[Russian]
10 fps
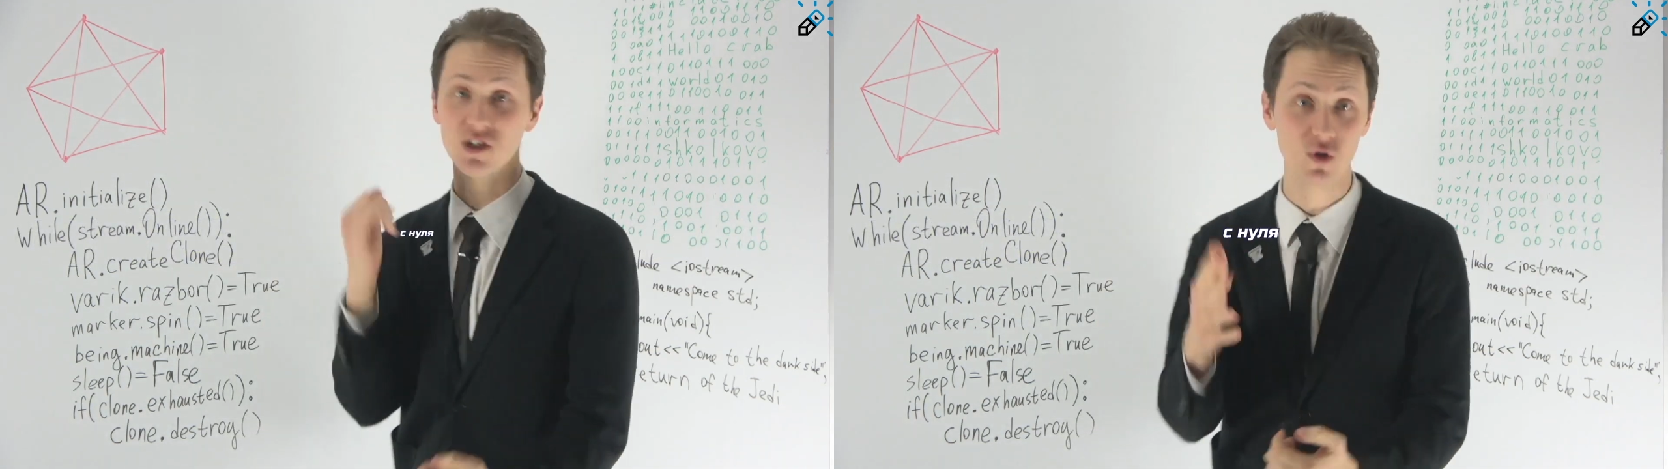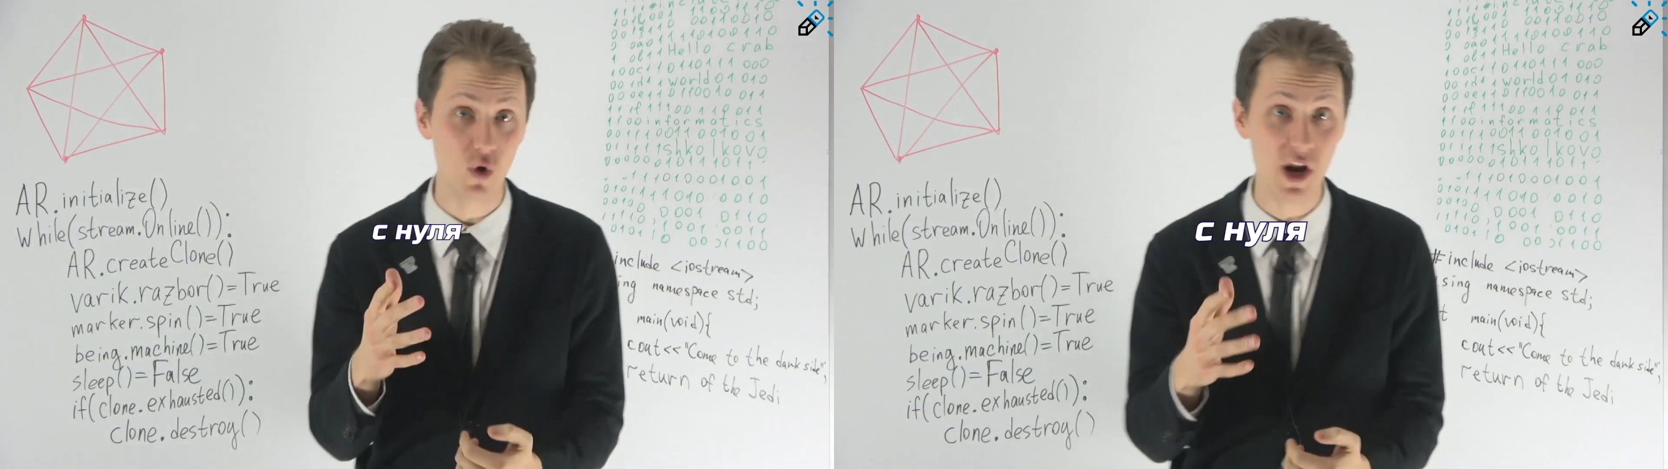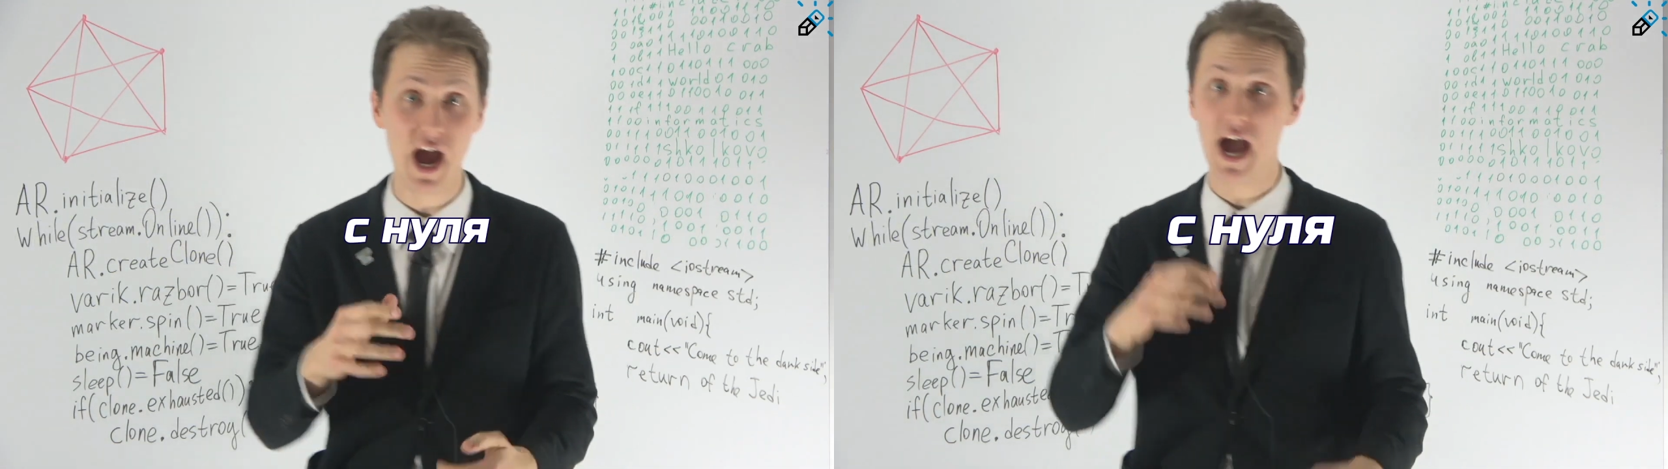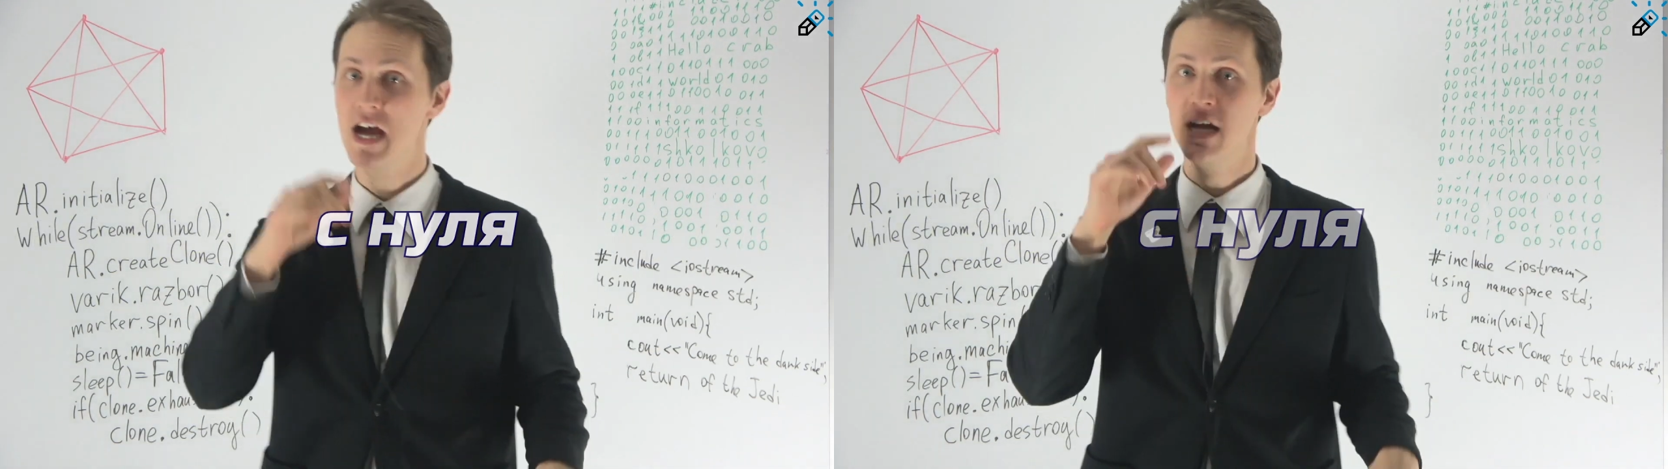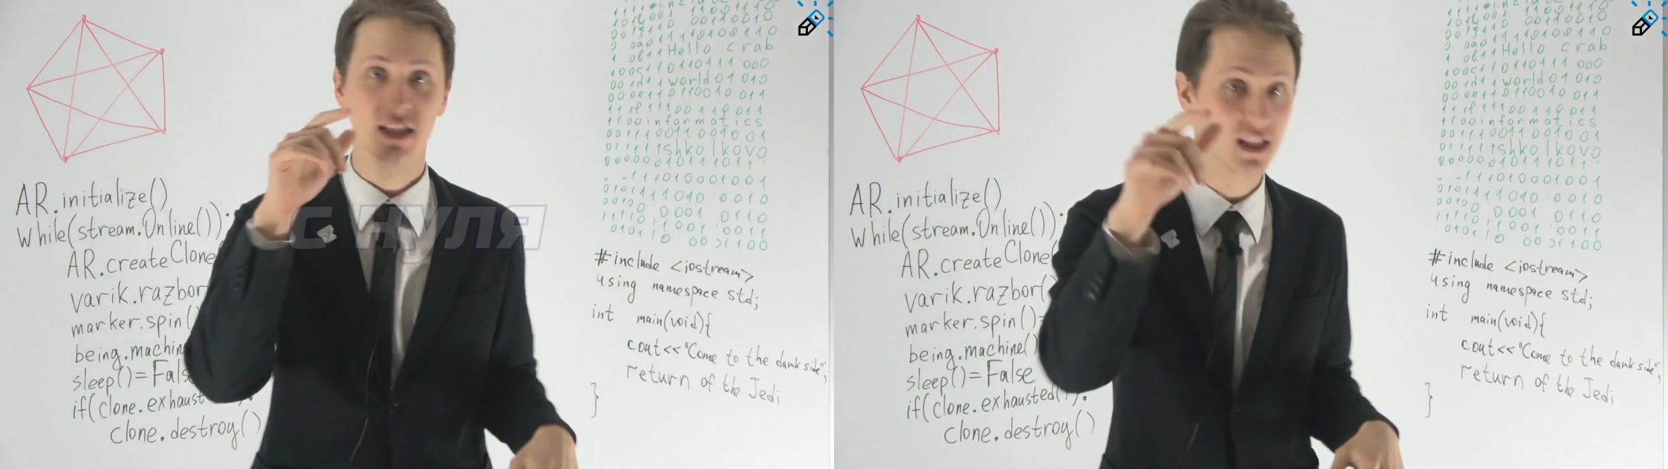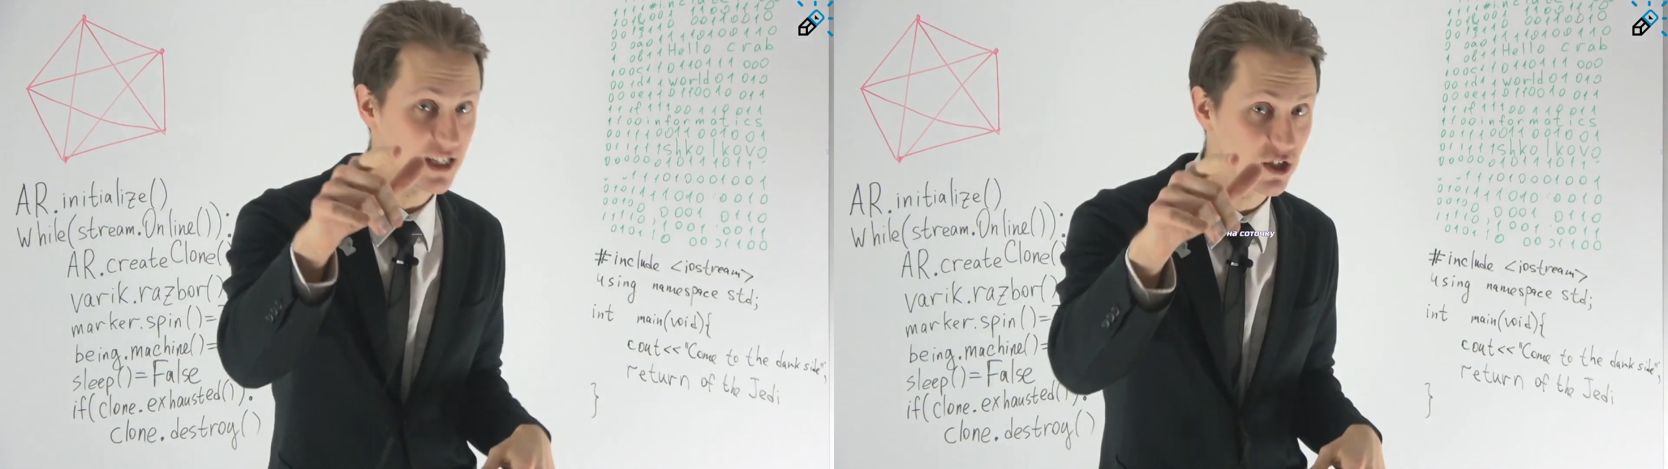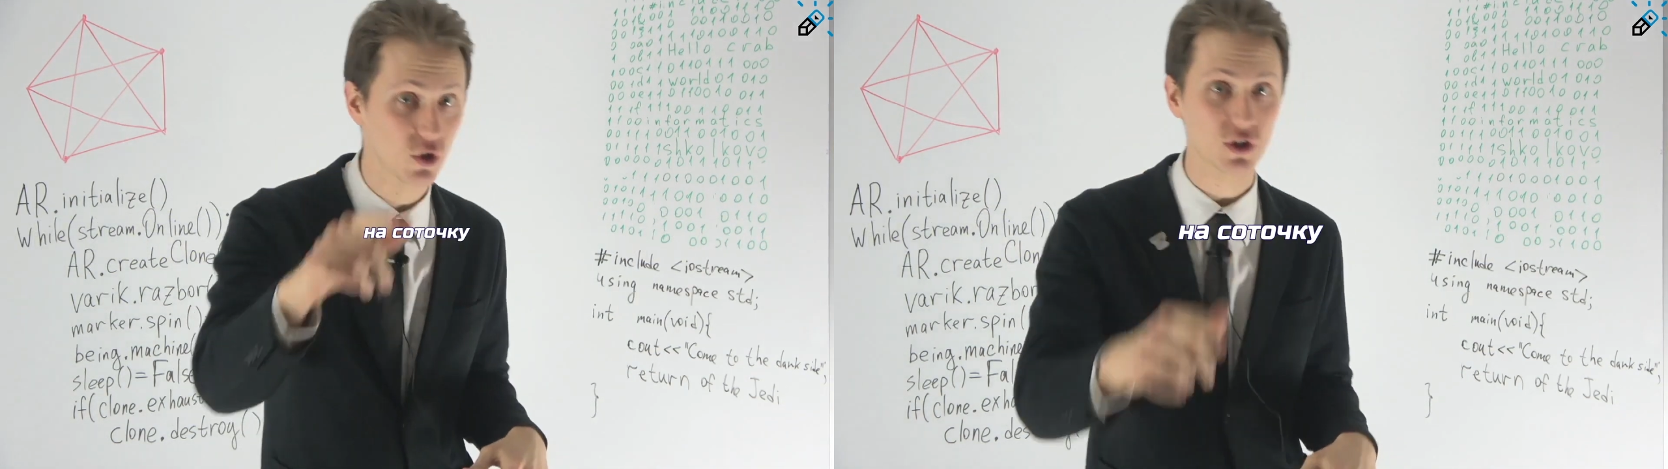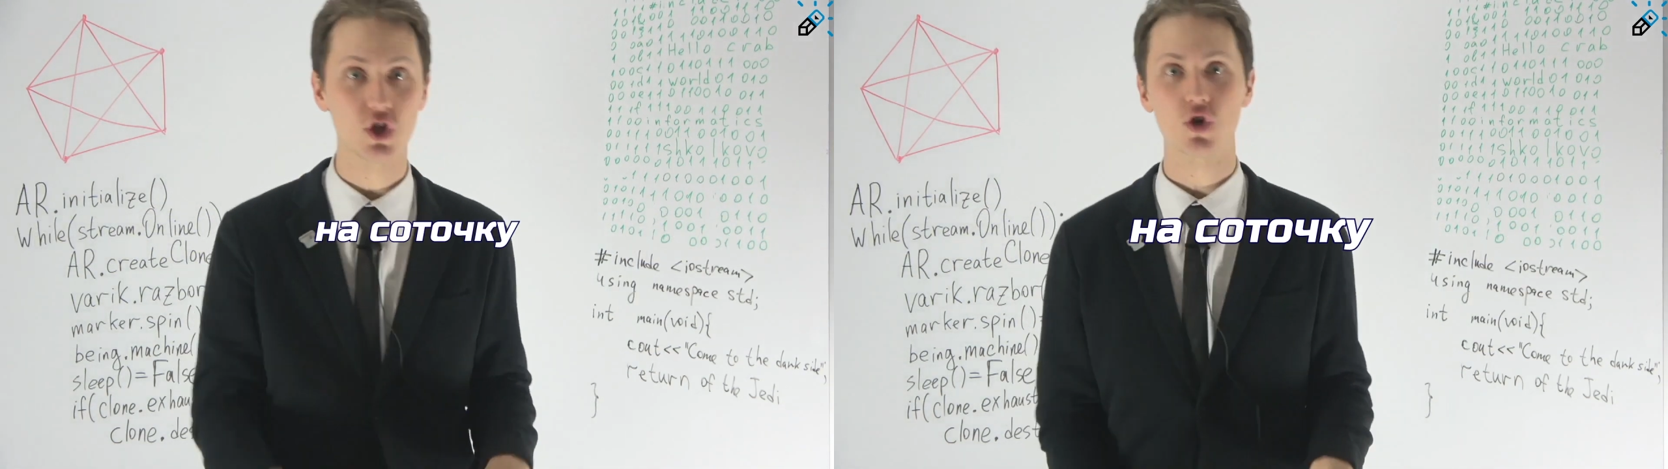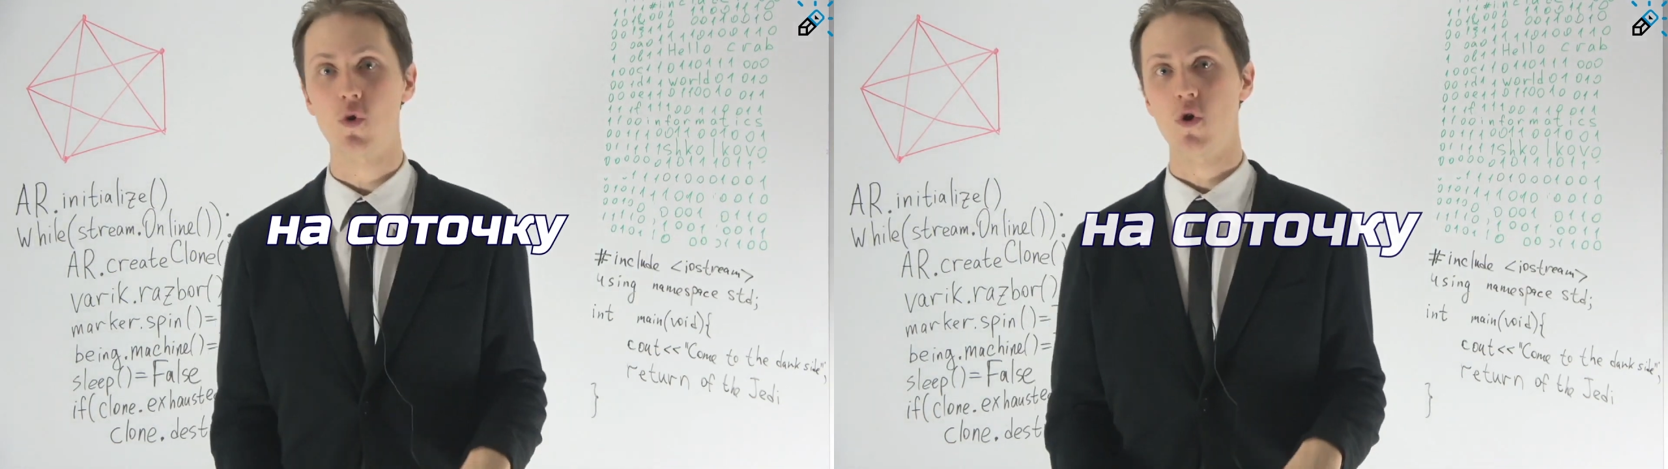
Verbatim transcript: с нуля на соточку.